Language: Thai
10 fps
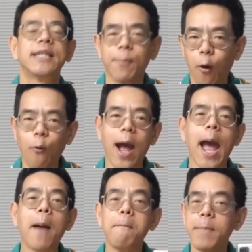จะบอกว่า
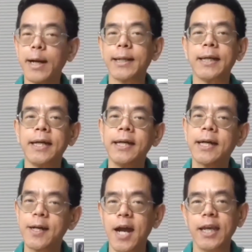มือถือ
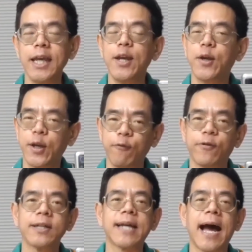เครื่องนี้ที่
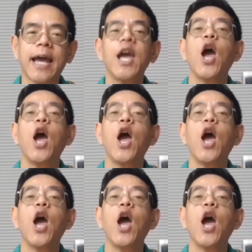First ใช้